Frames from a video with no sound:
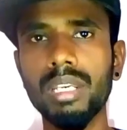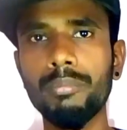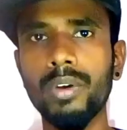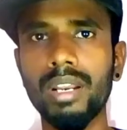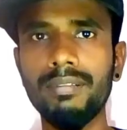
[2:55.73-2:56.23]

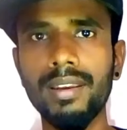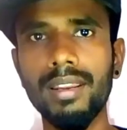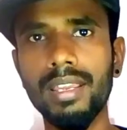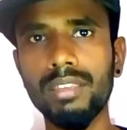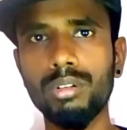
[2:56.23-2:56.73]
திரும்பி வரவே
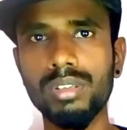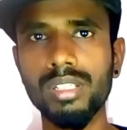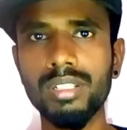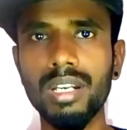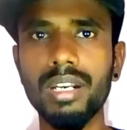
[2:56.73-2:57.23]
இல்லை இதோட
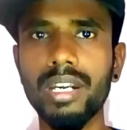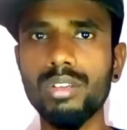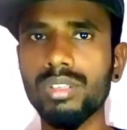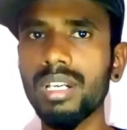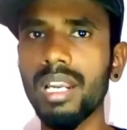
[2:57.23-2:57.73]
சிக்னல்
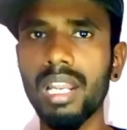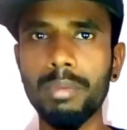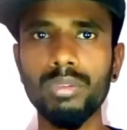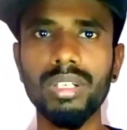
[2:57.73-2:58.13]
ரேடியோ சிக்னல் எல்லாமே